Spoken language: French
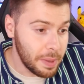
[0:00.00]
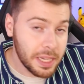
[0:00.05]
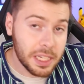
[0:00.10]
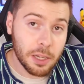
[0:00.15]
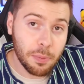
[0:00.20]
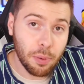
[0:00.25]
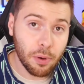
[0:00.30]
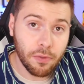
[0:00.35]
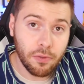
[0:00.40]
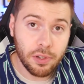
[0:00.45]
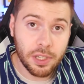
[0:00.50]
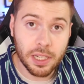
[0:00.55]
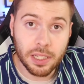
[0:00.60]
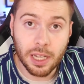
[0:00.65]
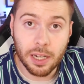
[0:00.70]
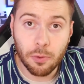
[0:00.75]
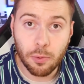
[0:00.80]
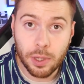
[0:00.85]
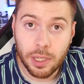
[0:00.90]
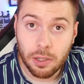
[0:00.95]
Mais si pour vous c'est
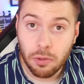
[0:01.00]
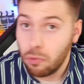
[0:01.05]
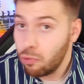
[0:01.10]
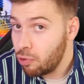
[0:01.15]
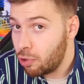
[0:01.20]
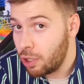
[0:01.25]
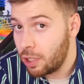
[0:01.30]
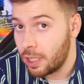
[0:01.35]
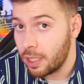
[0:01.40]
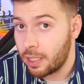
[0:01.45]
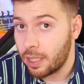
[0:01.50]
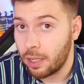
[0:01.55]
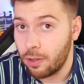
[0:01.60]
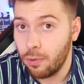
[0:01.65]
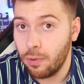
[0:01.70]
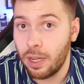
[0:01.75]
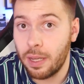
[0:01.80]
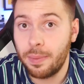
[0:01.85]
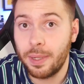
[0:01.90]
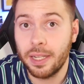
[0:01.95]
un oui ou si c'est un
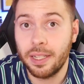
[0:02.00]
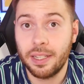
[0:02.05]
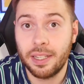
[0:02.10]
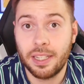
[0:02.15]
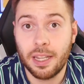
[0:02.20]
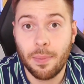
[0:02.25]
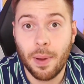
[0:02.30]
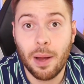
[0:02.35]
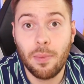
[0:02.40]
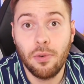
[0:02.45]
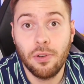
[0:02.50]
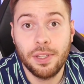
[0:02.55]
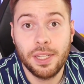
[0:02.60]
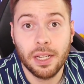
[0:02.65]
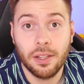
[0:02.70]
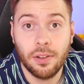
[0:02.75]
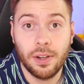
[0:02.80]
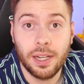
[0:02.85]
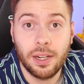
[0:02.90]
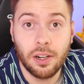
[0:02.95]
non, eh bien n'hésitez pas à me le
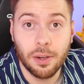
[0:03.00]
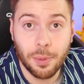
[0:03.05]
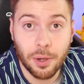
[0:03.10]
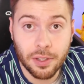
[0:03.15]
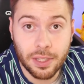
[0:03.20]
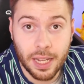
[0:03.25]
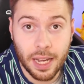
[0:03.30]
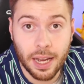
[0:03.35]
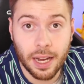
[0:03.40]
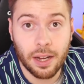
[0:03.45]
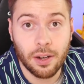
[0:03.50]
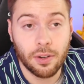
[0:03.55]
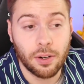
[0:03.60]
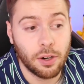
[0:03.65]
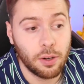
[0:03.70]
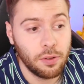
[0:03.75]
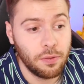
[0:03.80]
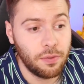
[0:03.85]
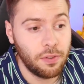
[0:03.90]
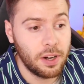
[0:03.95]
dire dans les commentaires. Hein,
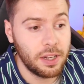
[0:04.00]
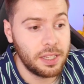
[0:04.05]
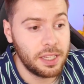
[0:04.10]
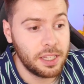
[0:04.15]
encore une fois,